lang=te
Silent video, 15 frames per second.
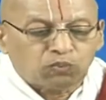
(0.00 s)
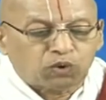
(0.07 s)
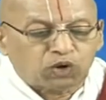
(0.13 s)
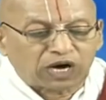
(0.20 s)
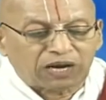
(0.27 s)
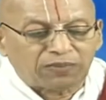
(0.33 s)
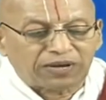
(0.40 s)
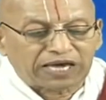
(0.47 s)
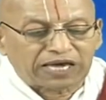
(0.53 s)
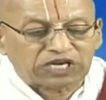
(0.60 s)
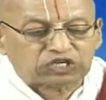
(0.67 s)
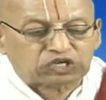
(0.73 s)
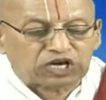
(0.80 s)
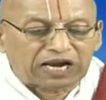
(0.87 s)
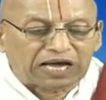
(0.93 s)

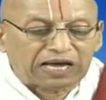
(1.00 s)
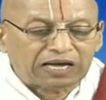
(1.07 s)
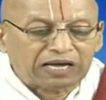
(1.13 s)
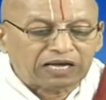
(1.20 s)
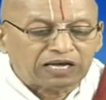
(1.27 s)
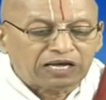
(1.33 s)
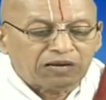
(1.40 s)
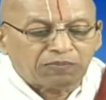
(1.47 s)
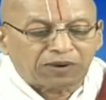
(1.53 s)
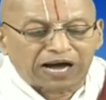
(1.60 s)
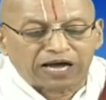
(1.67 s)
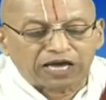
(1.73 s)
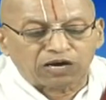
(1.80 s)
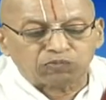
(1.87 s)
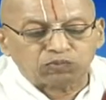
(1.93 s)
పురమేశిల
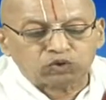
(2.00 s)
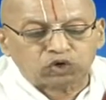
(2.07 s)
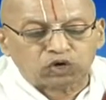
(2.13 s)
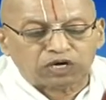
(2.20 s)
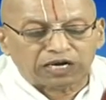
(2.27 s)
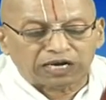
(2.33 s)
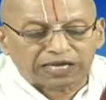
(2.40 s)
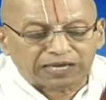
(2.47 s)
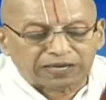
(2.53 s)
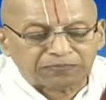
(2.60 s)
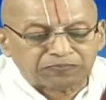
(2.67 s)
మాయం సొల్లి